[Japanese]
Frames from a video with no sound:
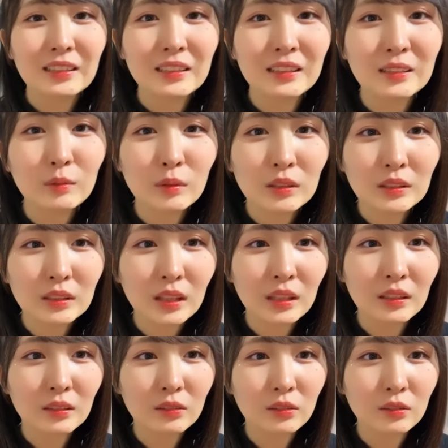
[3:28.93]
やってしまった
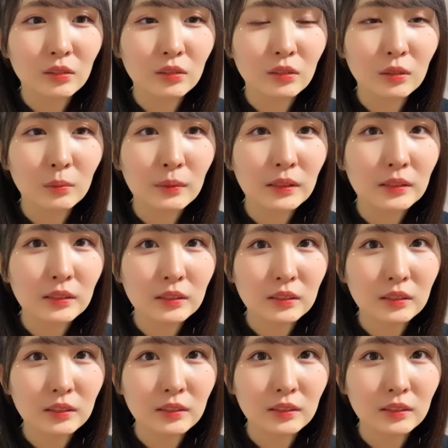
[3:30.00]
今度撮ります